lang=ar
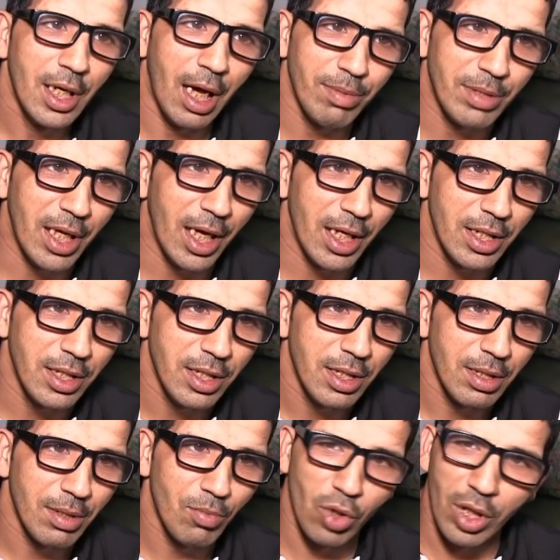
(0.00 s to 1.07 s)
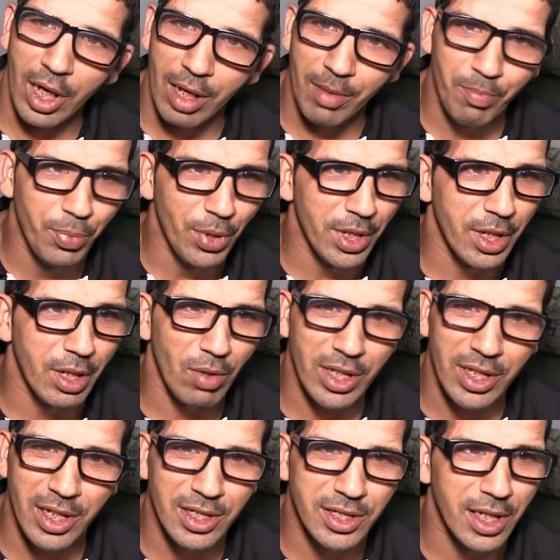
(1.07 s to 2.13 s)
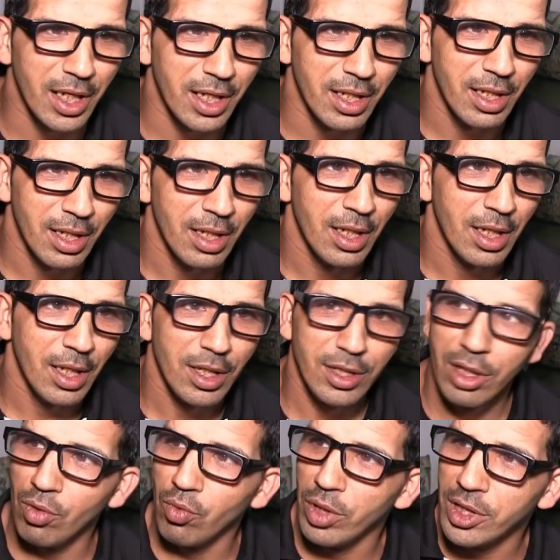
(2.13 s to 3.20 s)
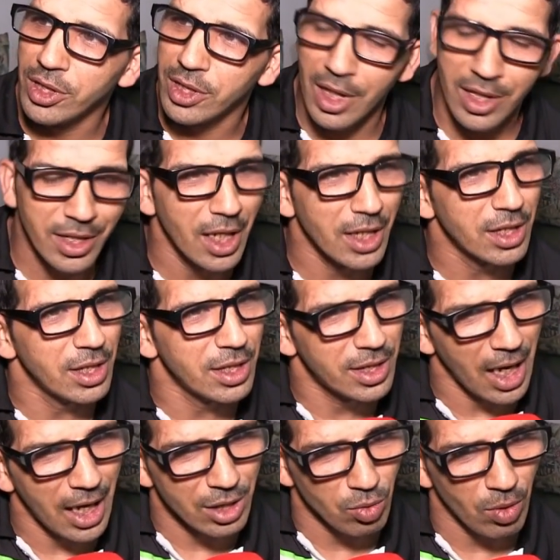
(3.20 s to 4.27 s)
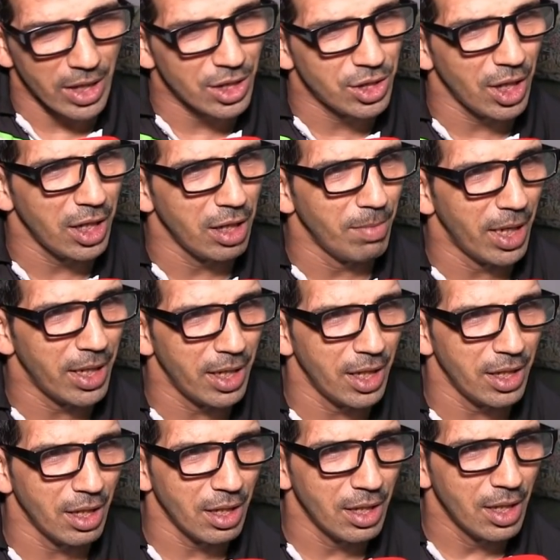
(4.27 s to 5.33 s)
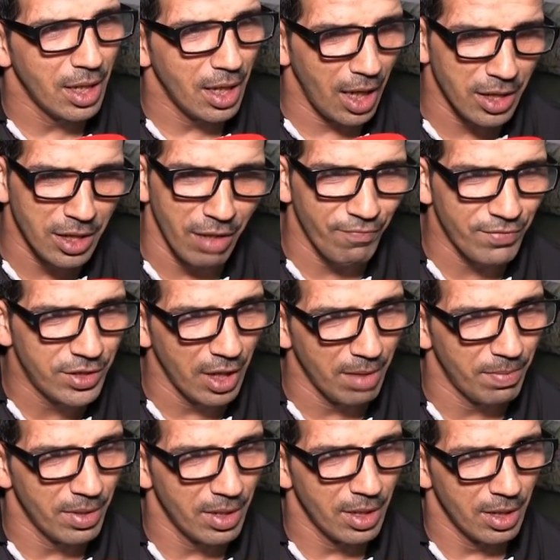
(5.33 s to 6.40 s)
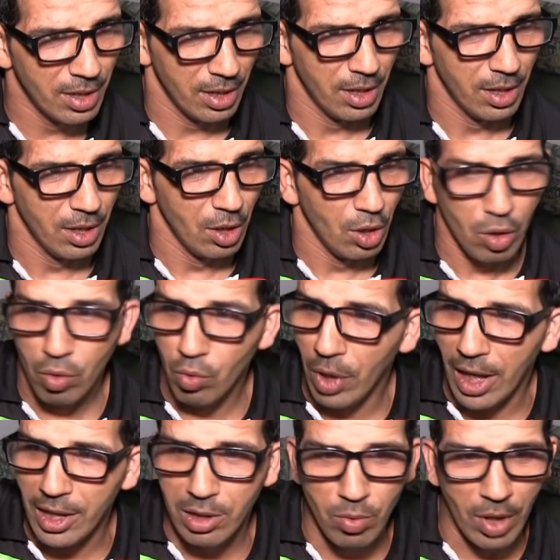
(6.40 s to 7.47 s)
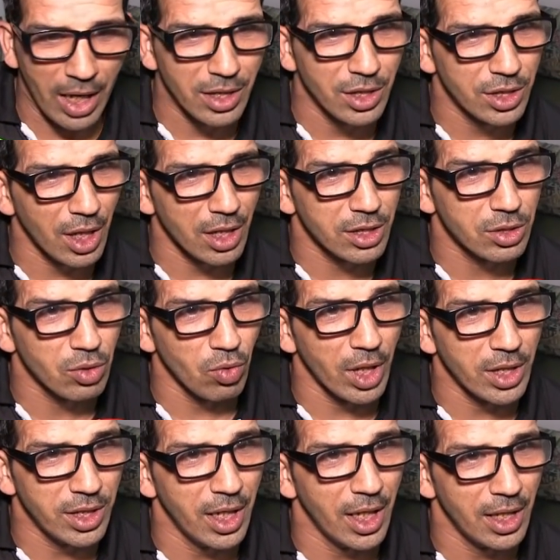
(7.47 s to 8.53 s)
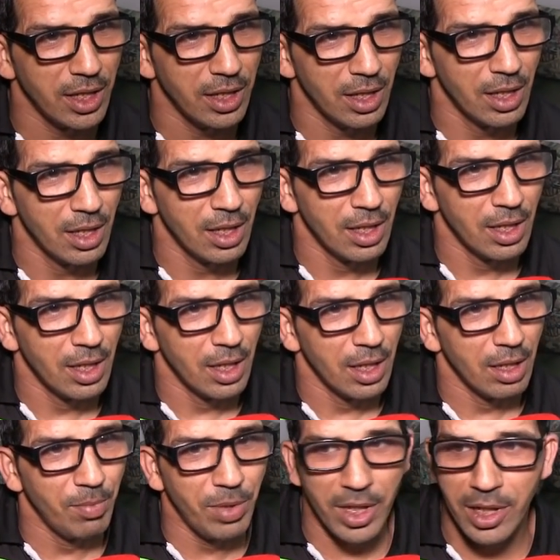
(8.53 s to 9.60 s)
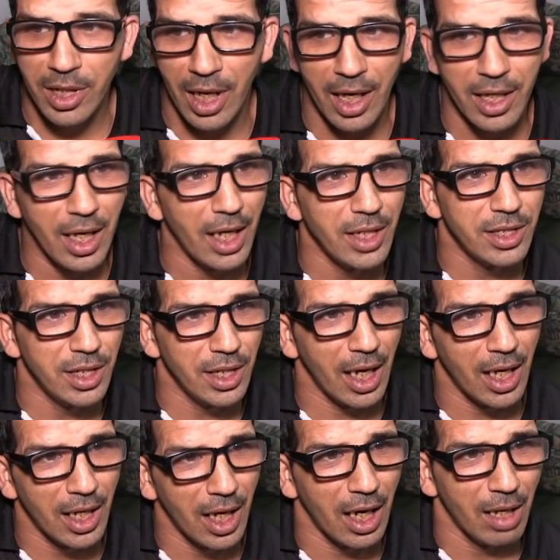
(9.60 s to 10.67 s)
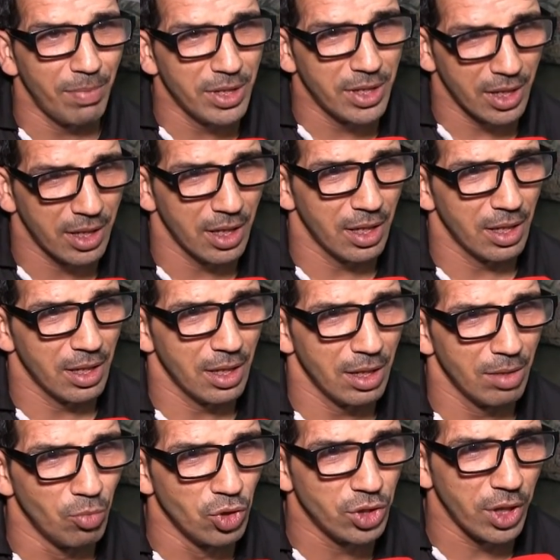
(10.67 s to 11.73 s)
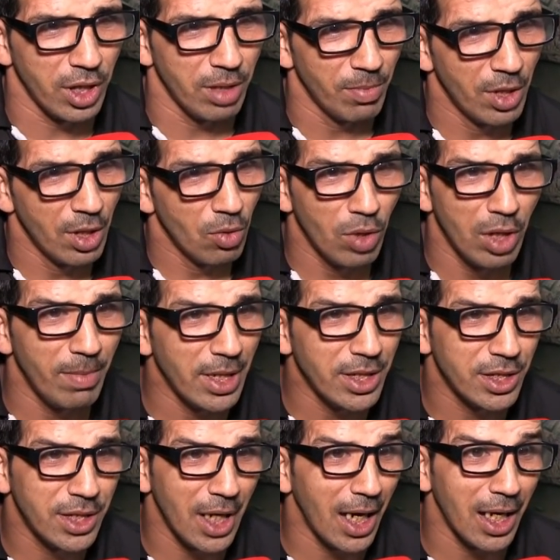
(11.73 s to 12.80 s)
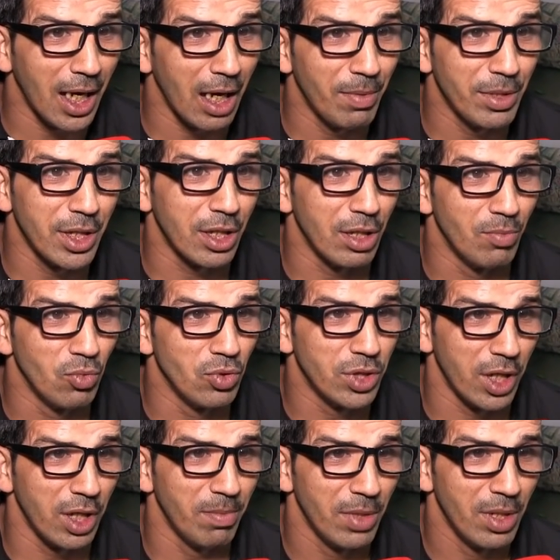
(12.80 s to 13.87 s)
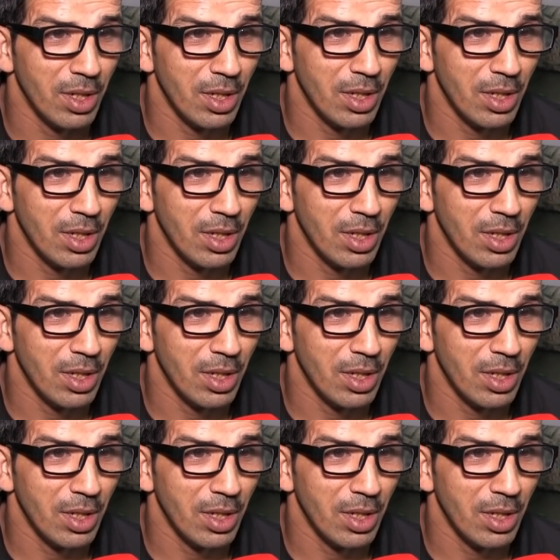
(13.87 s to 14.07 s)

عبد العالي مولا اب واحد الانسان درويش كانت طاحت واحد الجريمه هنايا عندنا في الدرب واحد الواحد نشر الصوره ديالي بان انا عندي علاقه بداك المجرم وانا ما عندي حتى علاقه بداك المجرم